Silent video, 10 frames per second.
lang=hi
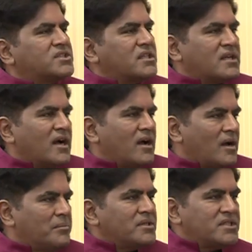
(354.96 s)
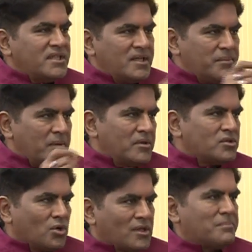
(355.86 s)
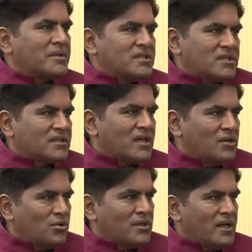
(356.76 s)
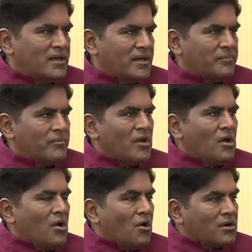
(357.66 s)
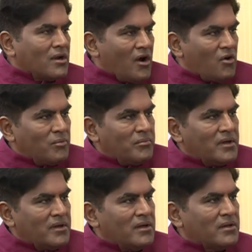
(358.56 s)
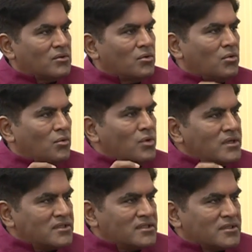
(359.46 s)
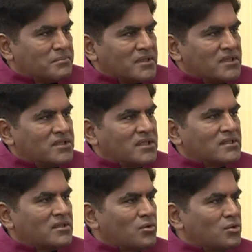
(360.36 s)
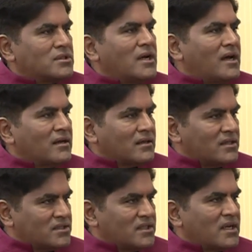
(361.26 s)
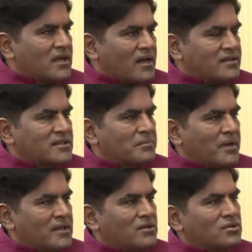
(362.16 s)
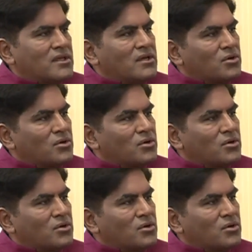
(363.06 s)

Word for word: कृषि का अभी जीडीपी में 14 प्रतिशत का योगदान है और गाँव में तो उनचास प्रतिशत रोजगार कृषि के कारण से पैदा होते हैं